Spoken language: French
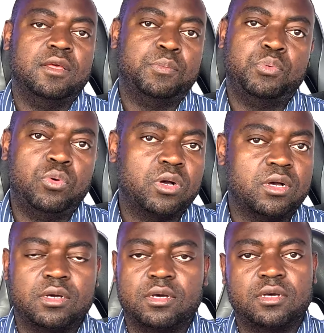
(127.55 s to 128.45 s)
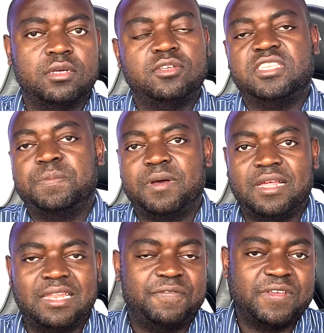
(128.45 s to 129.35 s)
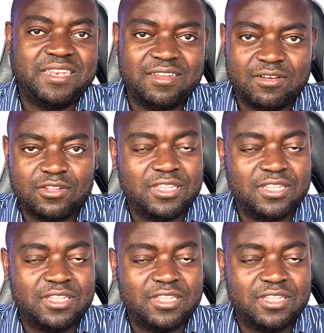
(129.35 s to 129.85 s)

pour, je euh, je sais pas, la Finlande,